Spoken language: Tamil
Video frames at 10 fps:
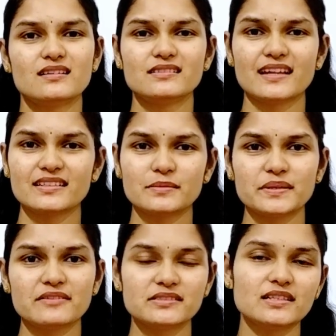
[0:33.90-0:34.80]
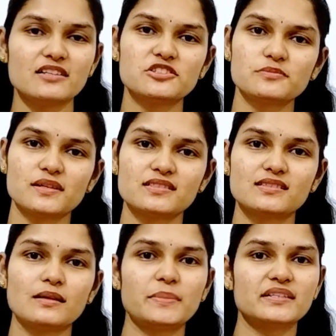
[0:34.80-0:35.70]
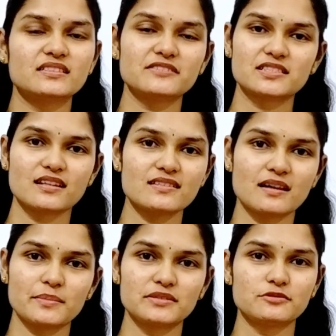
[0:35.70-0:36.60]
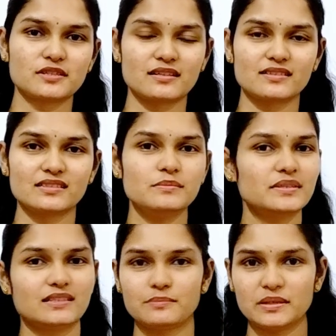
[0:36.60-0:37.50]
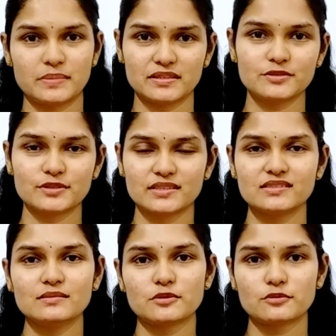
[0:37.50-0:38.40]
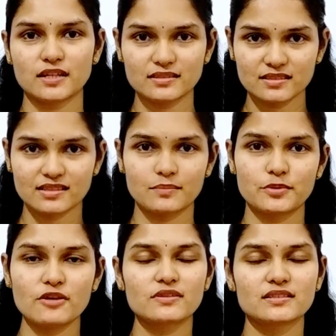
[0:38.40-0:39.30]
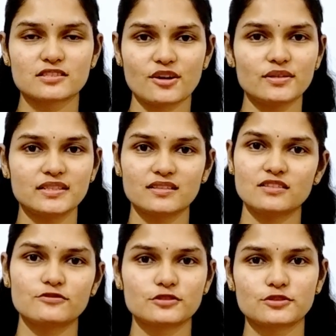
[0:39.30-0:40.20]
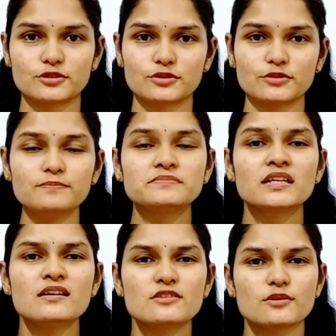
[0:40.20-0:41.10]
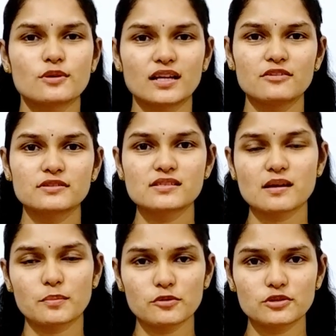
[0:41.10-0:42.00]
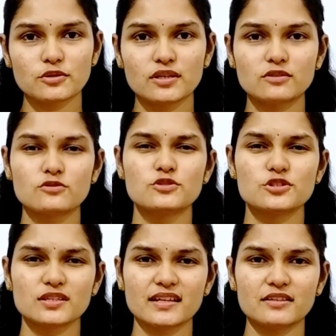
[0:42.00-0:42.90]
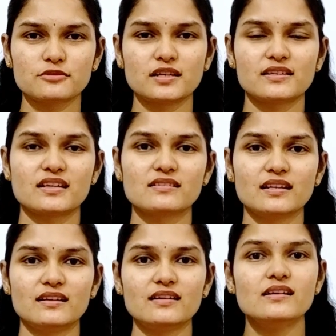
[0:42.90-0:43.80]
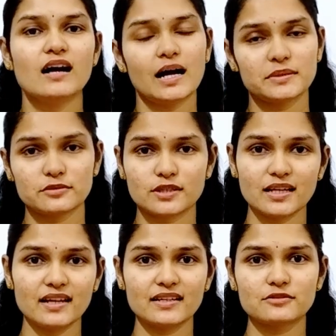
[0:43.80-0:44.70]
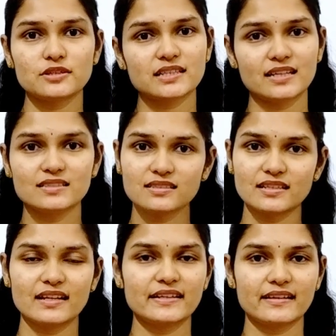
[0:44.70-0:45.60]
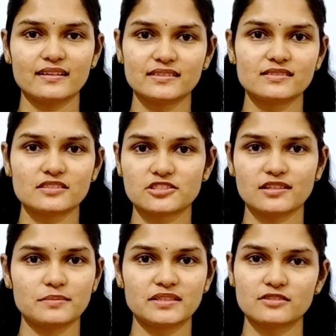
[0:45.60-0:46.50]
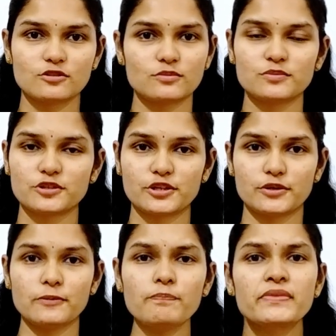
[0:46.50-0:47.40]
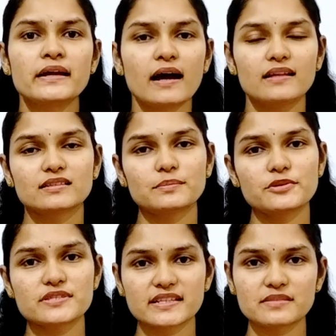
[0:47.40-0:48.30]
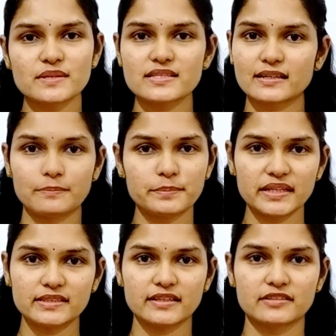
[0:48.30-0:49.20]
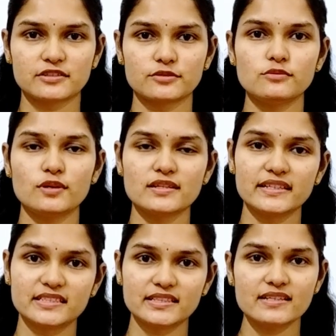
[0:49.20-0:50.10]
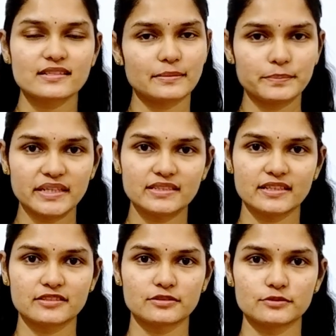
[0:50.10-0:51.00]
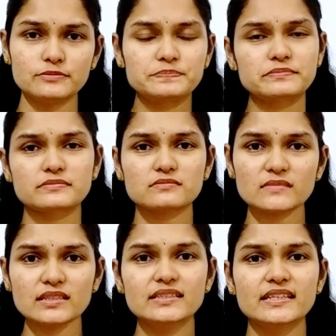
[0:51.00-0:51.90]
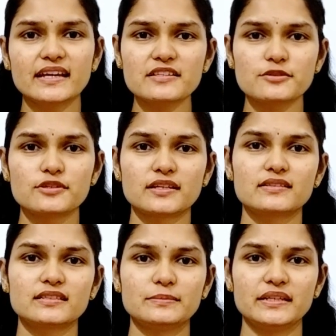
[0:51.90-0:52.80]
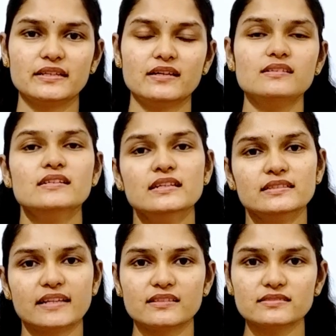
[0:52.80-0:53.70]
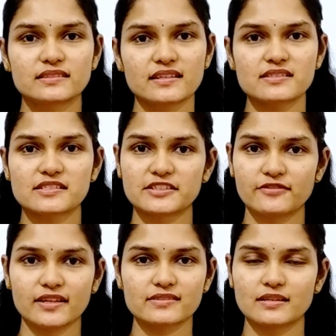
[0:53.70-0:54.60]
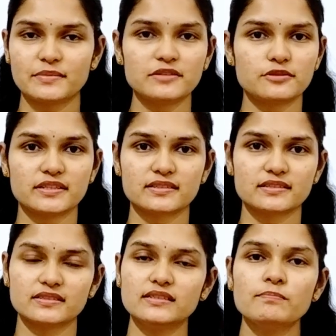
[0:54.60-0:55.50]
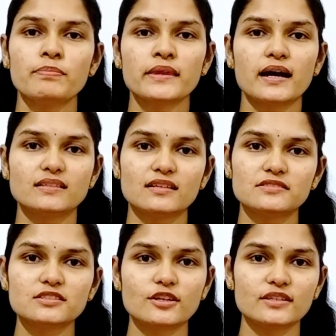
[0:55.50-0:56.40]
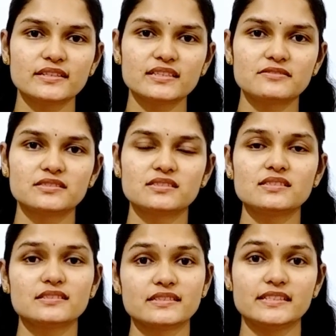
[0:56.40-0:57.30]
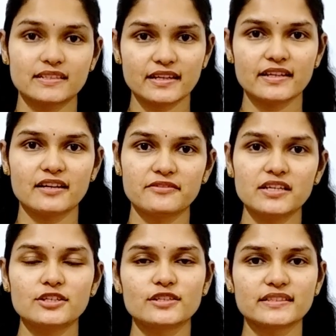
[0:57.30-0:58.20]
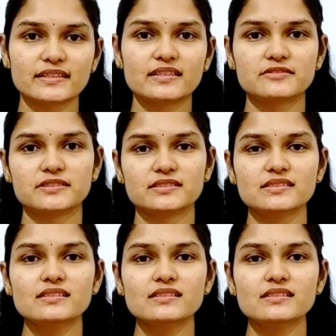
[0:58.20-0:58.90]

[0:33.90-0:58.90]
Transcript: நிறைய பேர் வந்து அஞ்சு மாதத்தில் படுக்க வச்சுலாம் சாப்பாடு ஊட்டுறாங்க பட் அப்படி பண்ணக்கூடாது நம்ம உட்கார்ந்ததுக்கு அப்புறம் அவங்களுக்கு சாலிடாக தான் ஃபுட் கொடுக்கணும் ஸோ ஓரளவுக்கு சப்போர்ட்டோட கொஞ்ச நேரம் உட்காடுறாங்களா அப்படி உட்காரலன்னா கூட கழுத்து நல்லா நேரம் நின்றுச்சு அப்படின்றது ரொம்ப முக்கியம் அதுக்கப்புறம் சிக்ஸ் மந்த்ஸ் கம்ப்ளீட் ஆயிருக்கும் இருக்கணும் ஒன் எயிட்டி டேஸ் கம்ப்ளீட்டாக இருக்கணும் இது ஏன் சொல்கிறாங்க அப்படின்னா டம் த்ரஸ்ட் ரிஃப்ளெக்ஸ் அப்படின்னு ஒன்று இருக்குது அதாவது குழந்தைங்க வந்துட்டு இயற்கையாகவே குழந்தைங்களுக்கு வந்து